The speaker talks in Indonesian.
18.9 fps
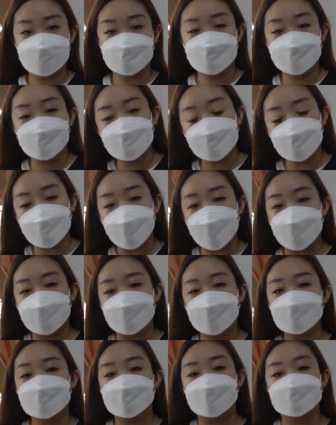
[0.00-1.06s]
di
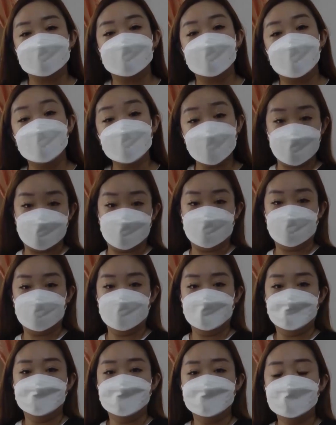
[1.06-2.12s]
arah dekat kelamin
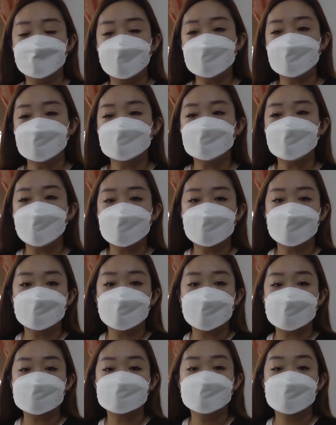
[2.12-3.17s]
dan itu ada
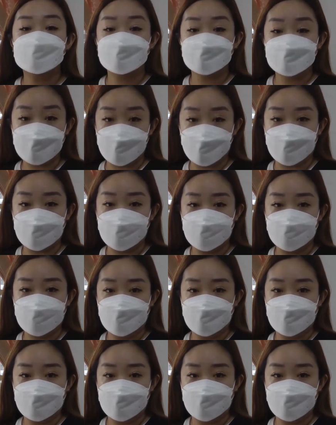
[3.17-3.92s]
bekas birunya.